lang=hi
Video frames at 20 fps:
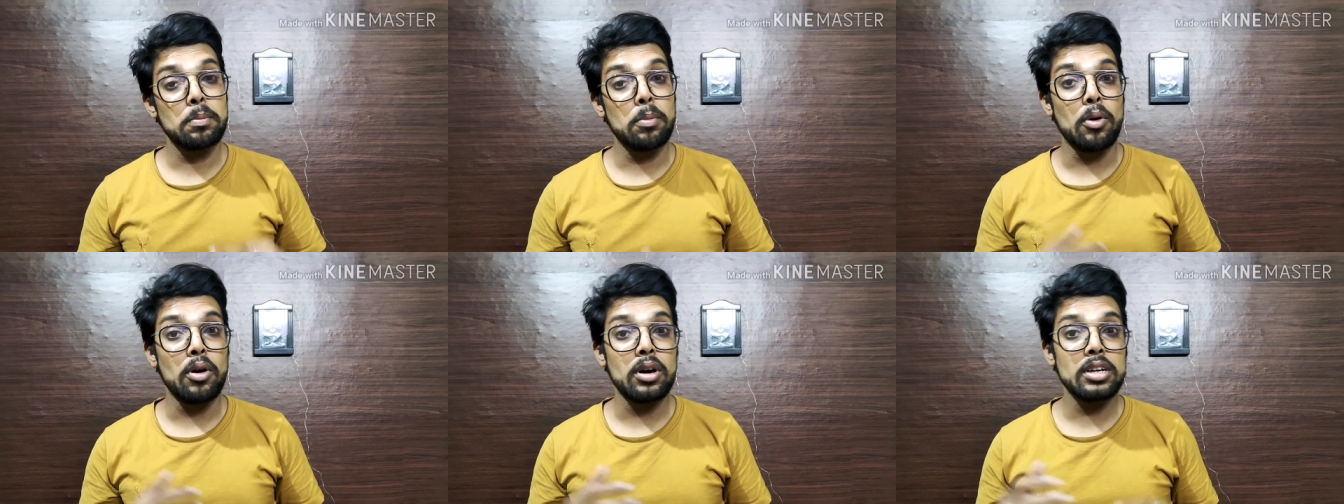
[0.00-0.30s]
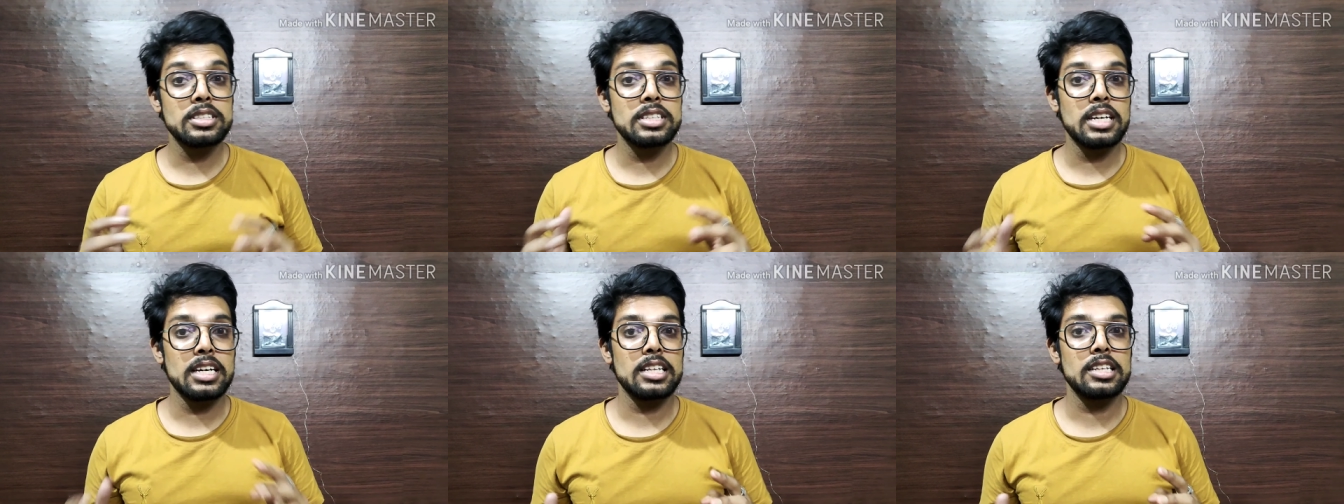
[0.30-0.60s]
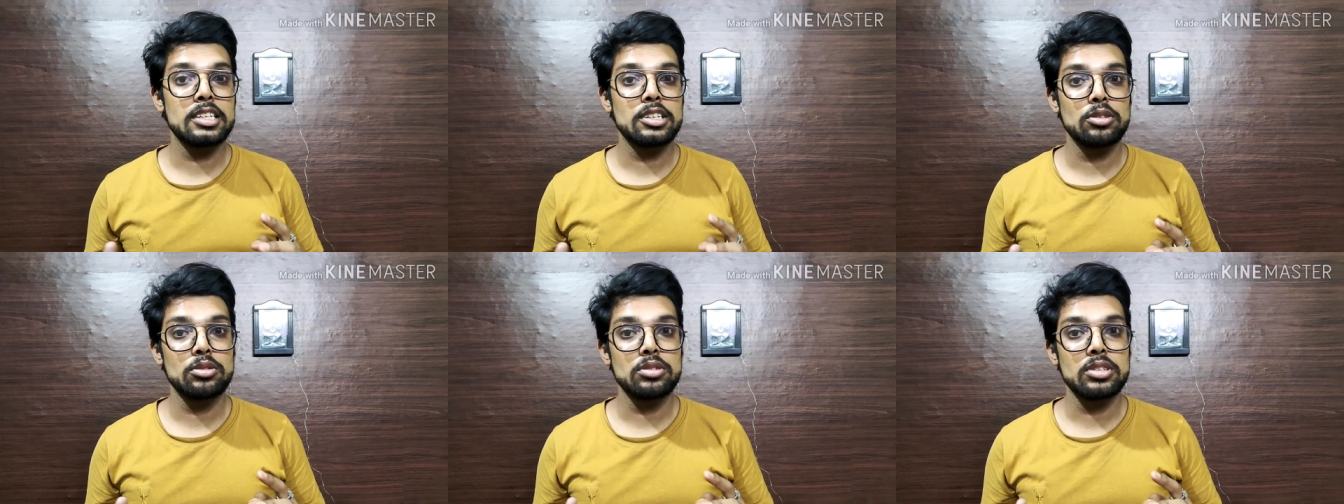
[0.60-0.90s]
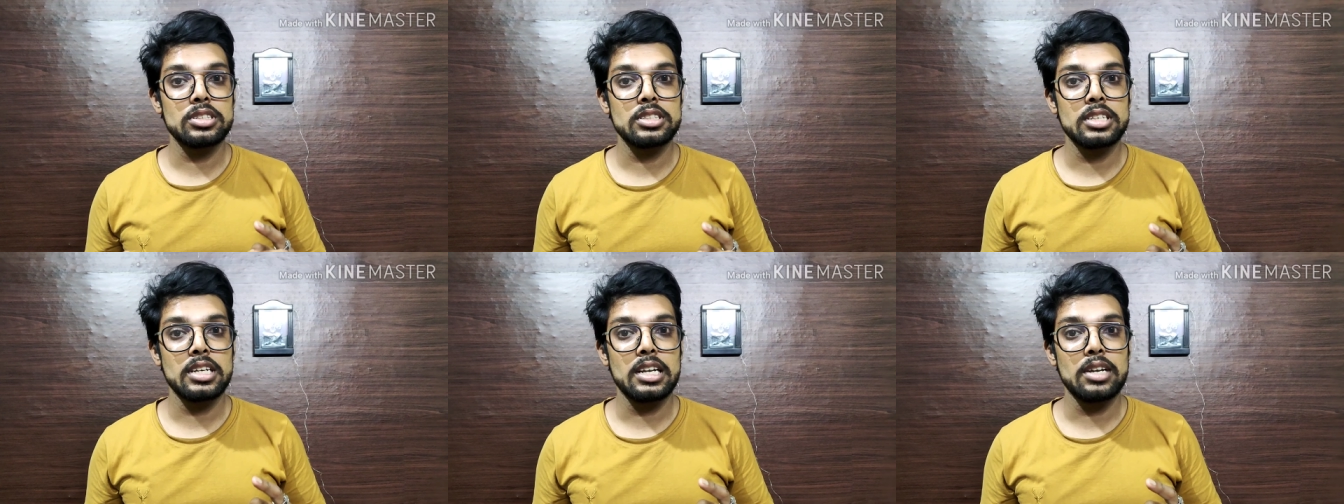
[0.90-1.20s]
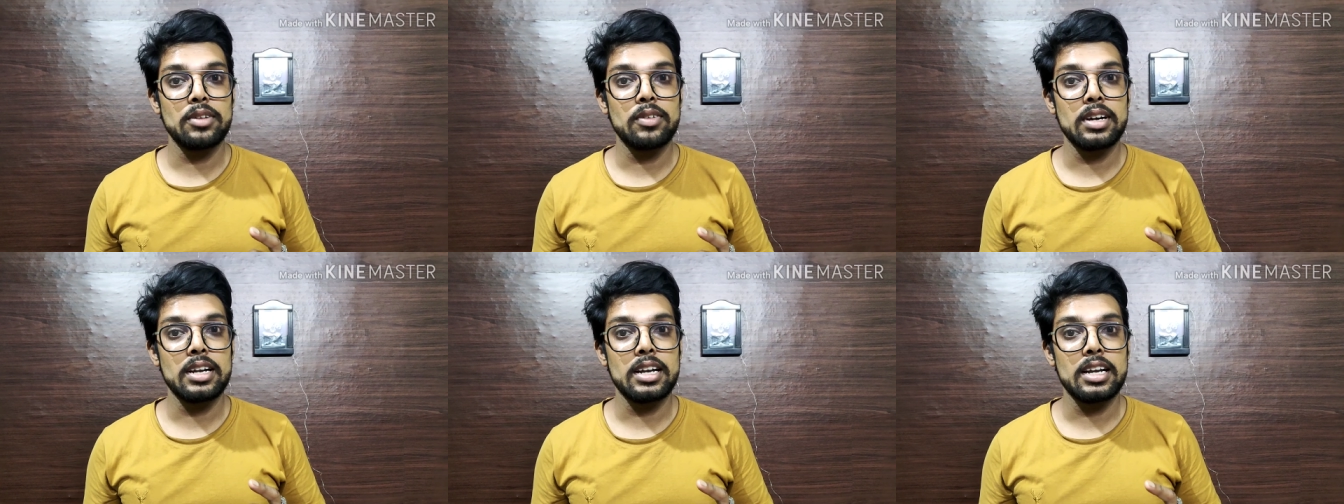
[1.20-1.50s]
बहुत ज़्यादा दिनों तक
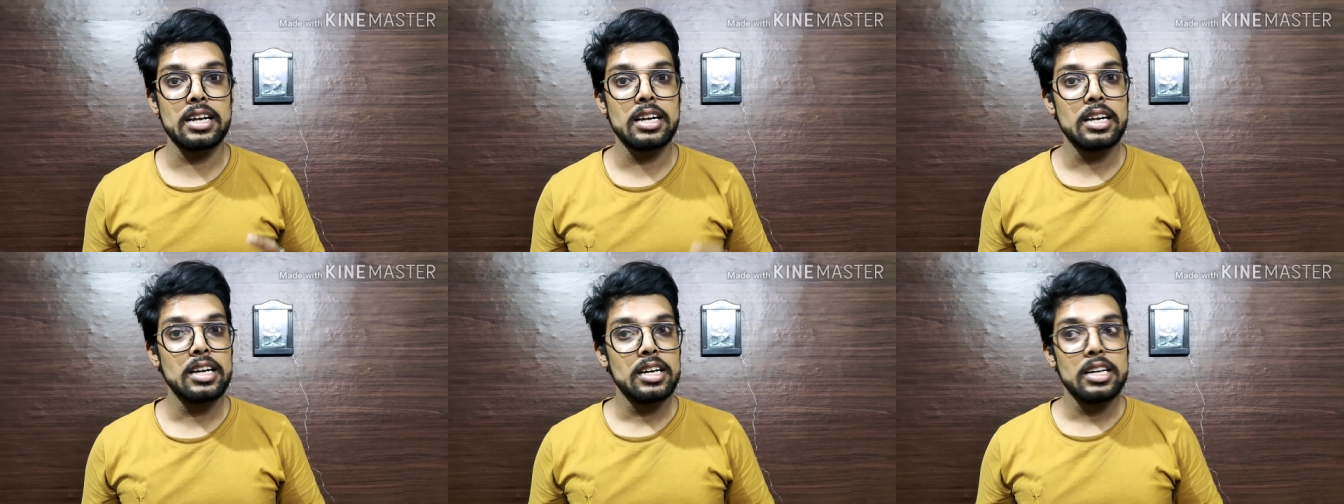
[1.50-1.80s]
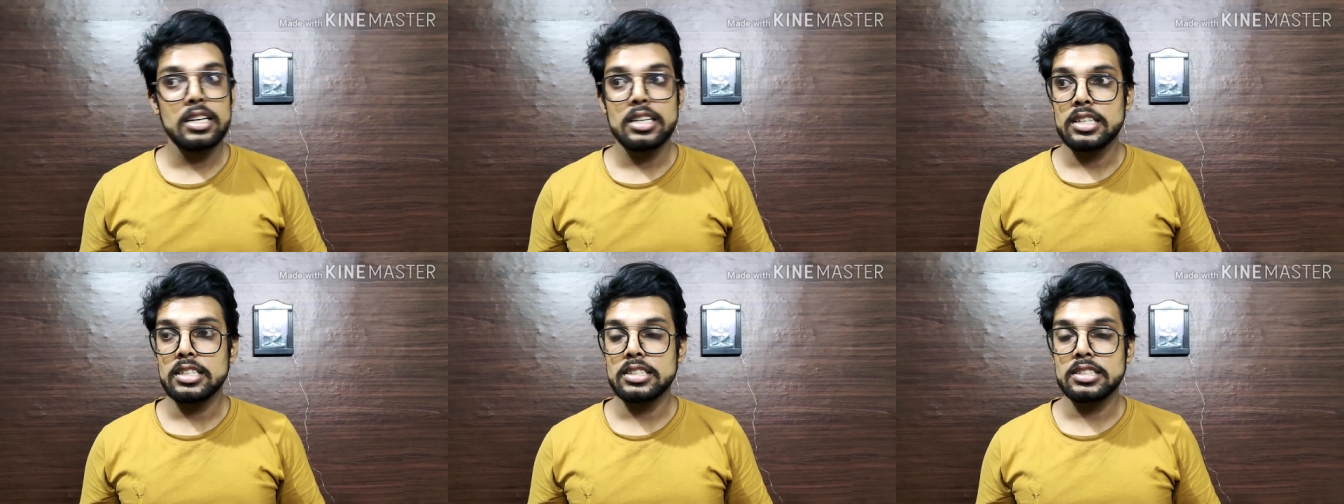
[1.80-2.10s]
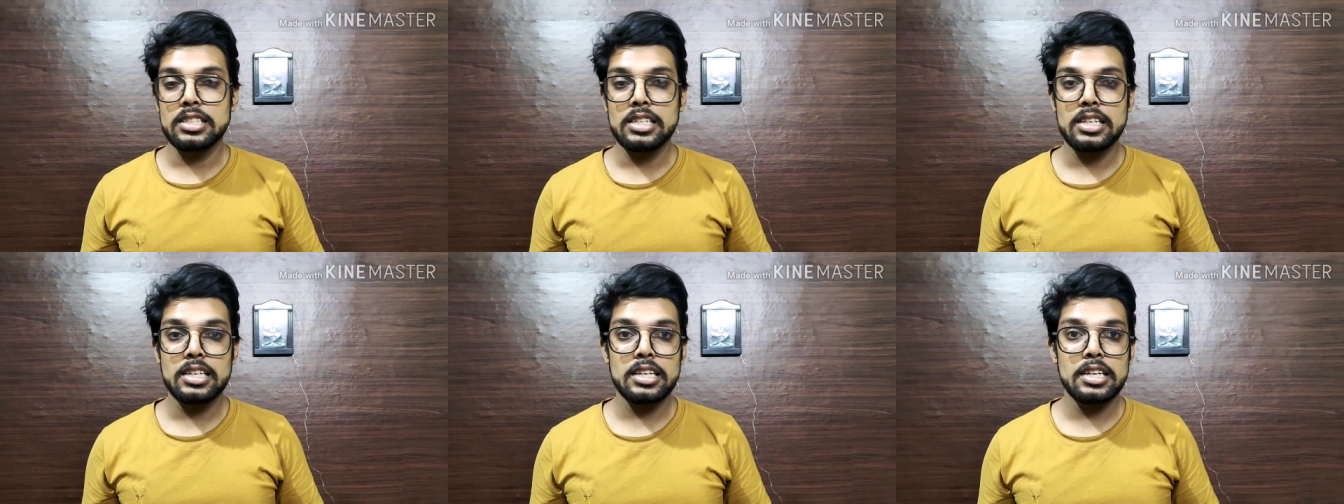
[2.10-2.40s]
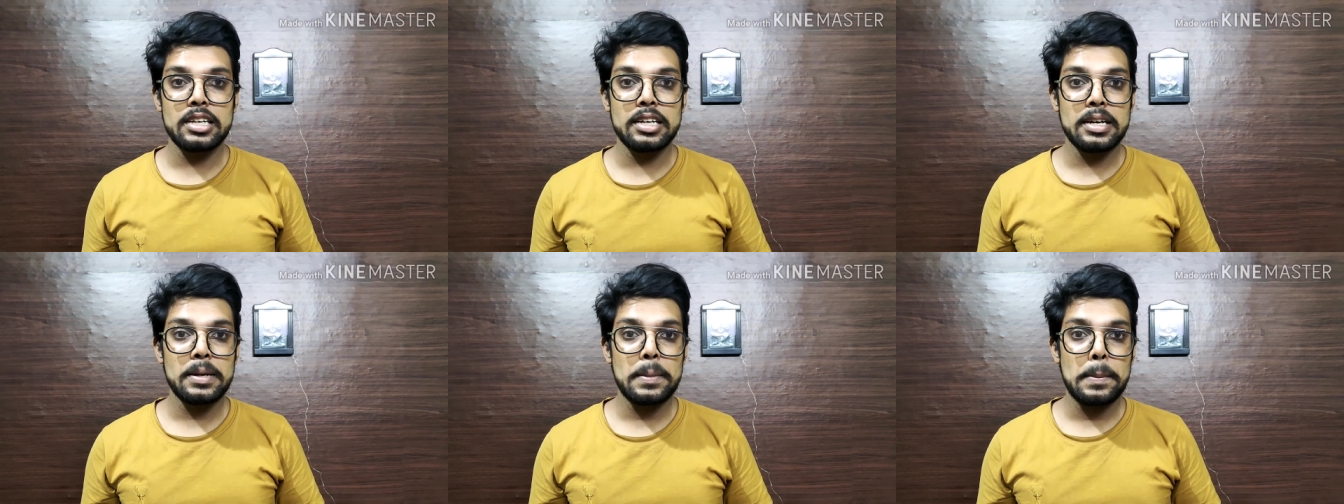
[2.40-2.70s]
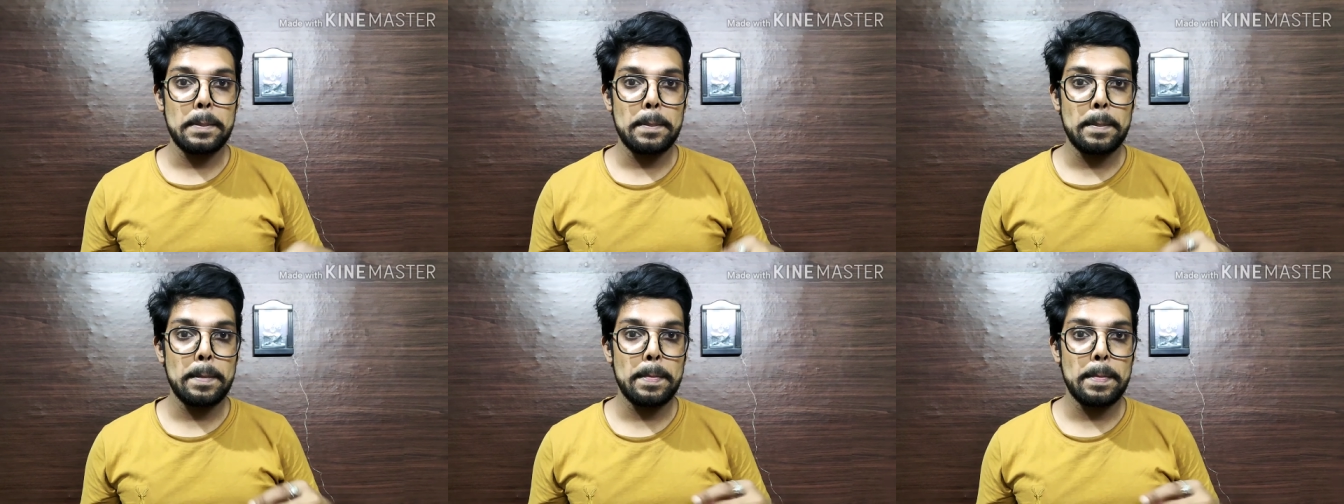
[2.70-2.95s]
चलने वाला है इसीलिए